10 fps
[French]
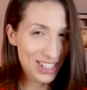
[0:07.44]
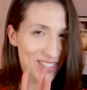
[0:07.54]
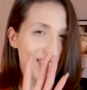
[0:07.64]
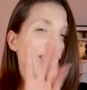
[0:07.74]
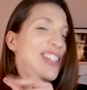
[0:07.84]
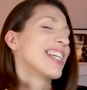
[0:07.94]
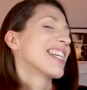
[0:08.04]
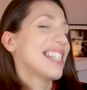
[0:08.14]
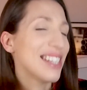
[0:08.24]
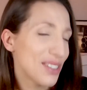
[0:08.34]
Je vais le
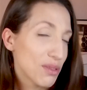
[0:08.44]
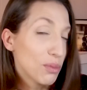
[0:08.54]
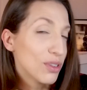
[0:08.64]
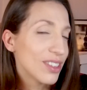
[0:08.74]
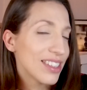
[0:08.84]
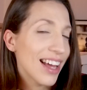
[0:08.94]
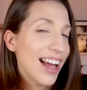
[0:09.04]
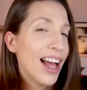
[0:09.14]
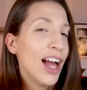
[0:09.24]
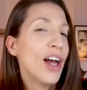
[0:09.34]
chercher, je vous montre
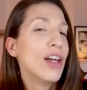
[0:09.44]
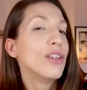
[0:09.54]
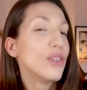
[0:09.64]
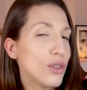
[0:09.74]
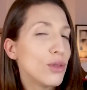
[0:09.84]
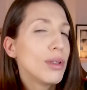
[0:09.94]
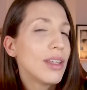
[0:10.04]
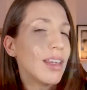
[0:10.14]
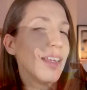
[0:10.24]
ça de suite.